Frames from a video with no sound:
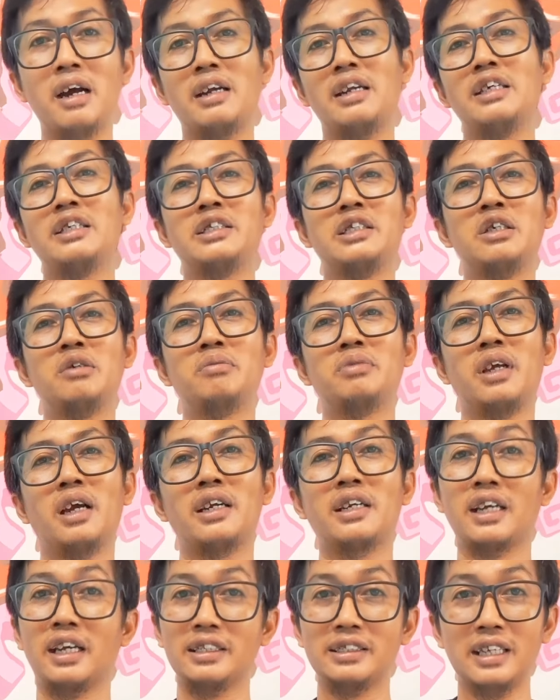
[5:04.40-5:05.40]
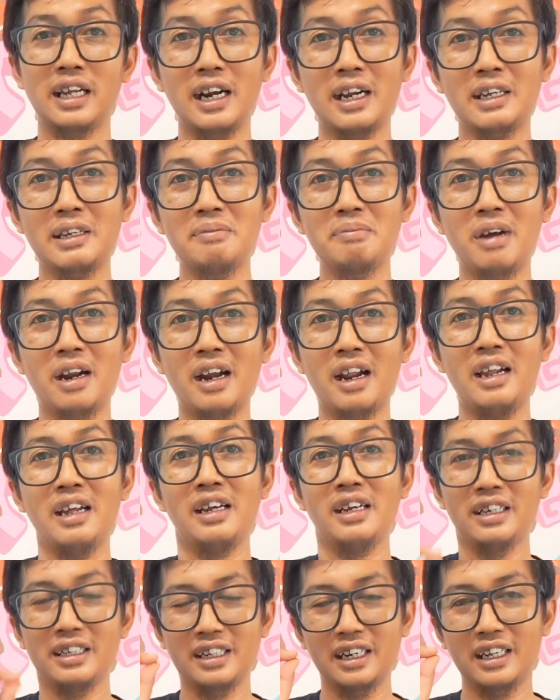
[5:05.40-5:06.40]
magnesiumnya. Dengan cara
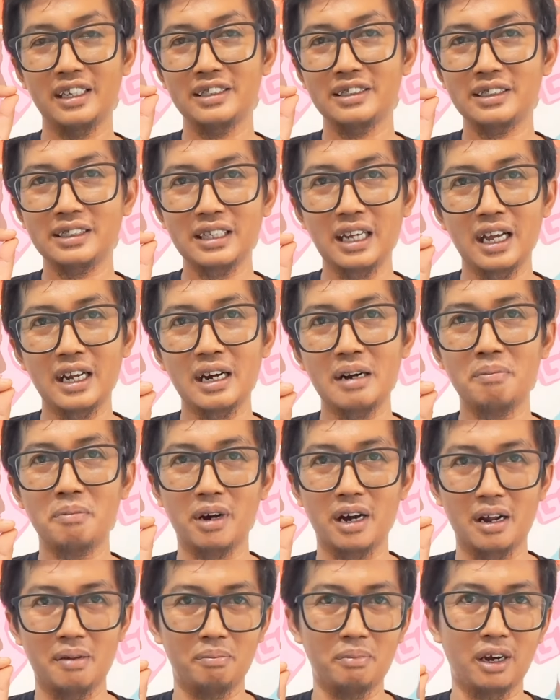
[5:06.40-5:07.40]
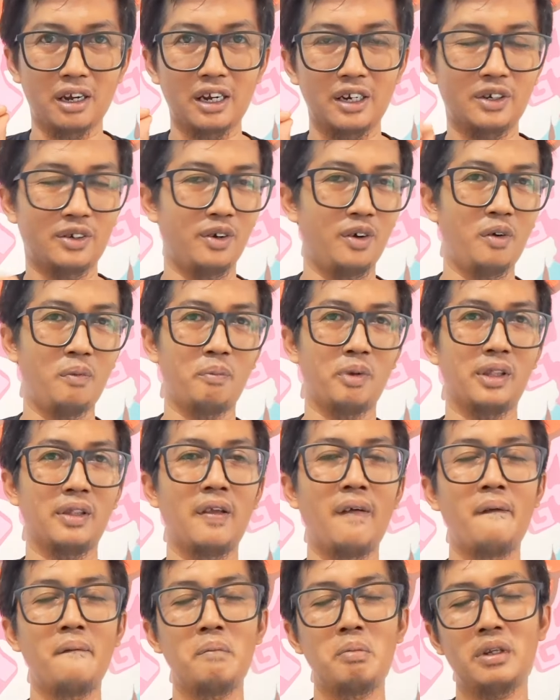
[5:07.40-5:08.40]
gimana? Dengan cara menambahkan dolomit.
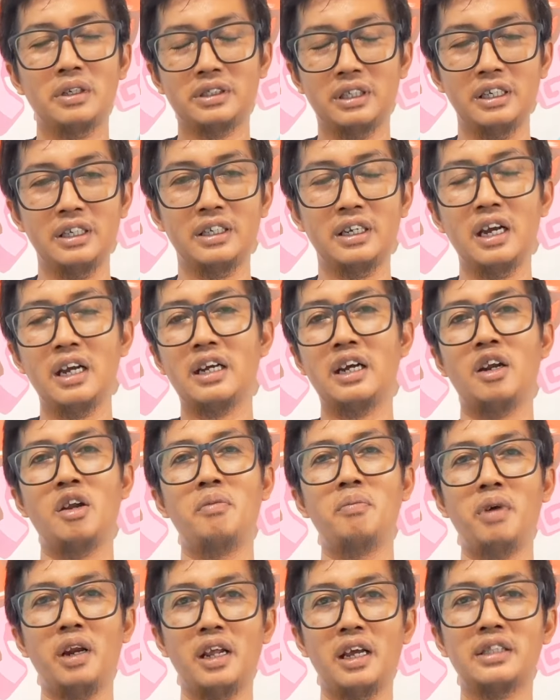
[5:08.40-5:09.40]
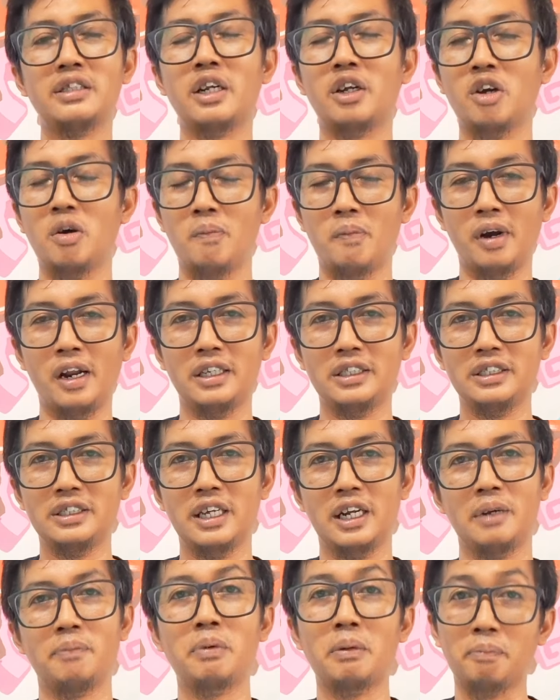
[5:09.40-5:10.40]
Sehingga kalau melihat rekomendasi
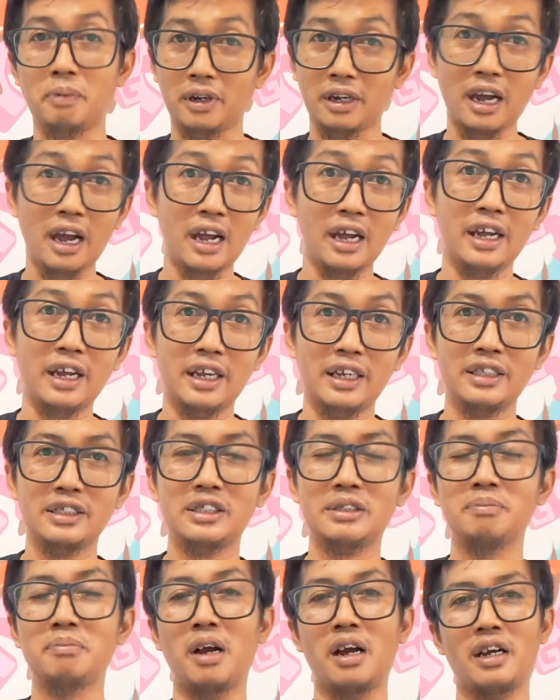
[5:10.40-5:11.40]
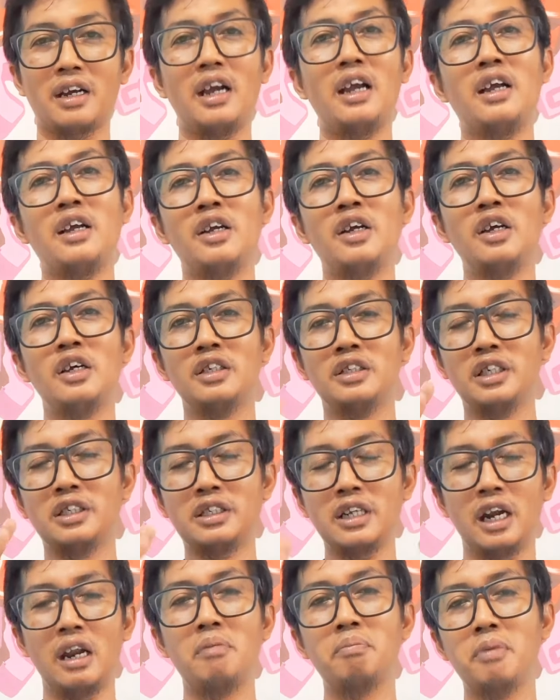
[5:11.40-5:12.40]
dari PPKS, maka
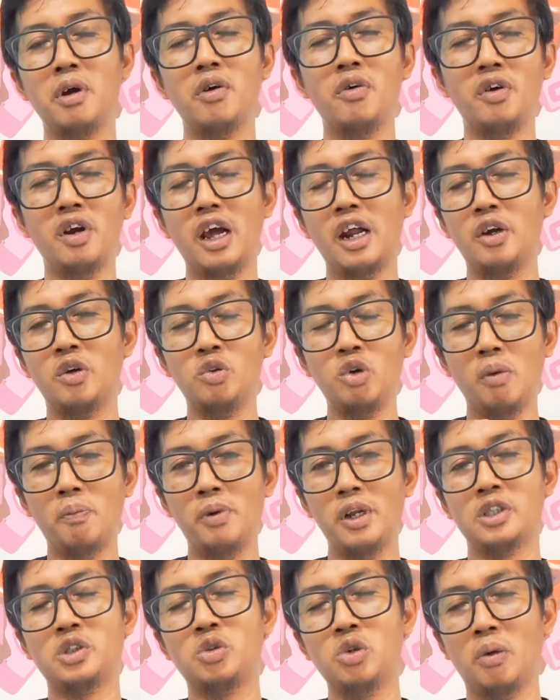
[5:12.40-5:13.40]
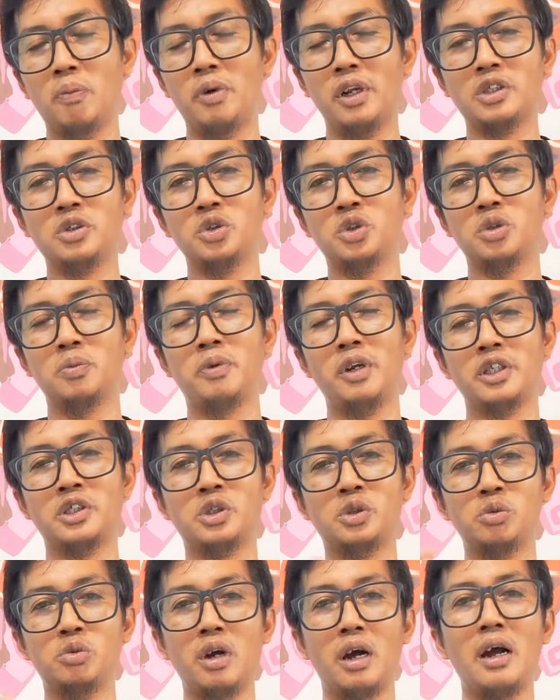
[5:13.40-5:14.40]
di dalam penggunaan 12 12
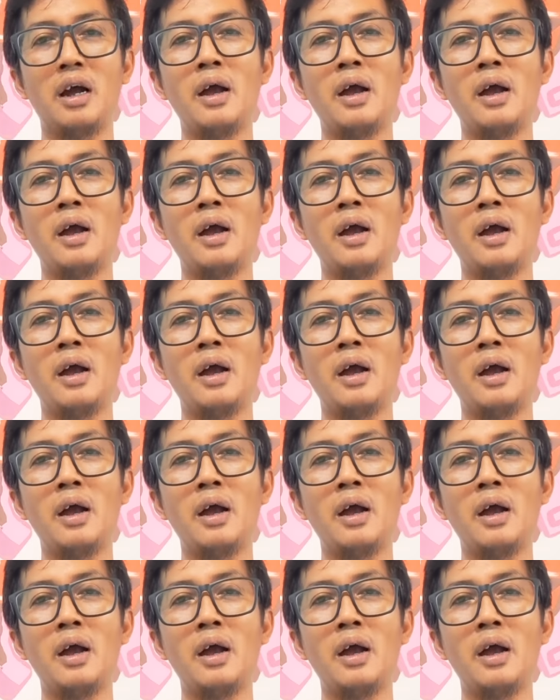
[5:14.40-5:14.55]
17